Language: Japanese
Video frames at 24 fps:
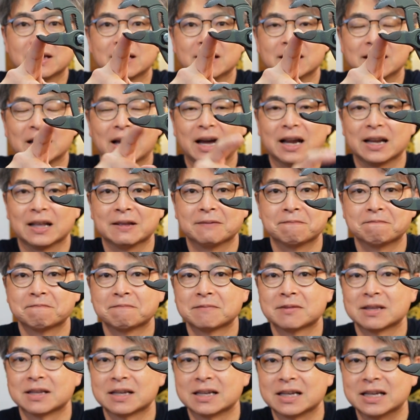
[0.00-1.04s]
やはり
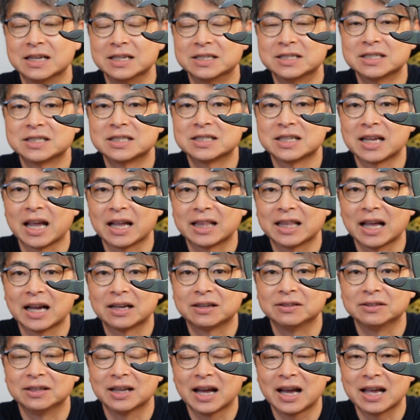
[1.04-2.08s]
傷つけた
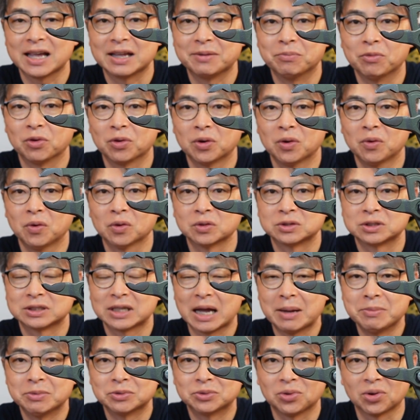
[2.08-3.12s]
くないものを
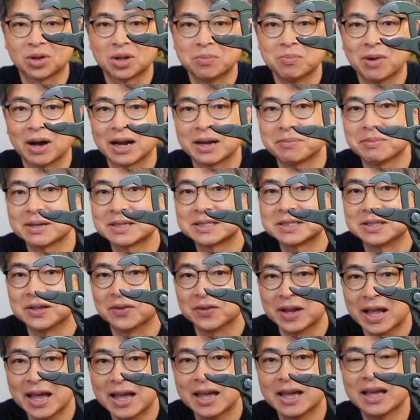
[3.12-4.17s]
掴む時もありますよ
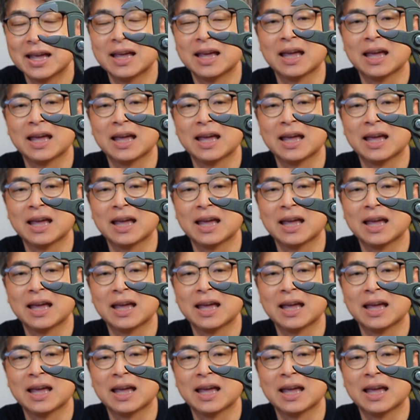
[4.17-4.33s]
ね。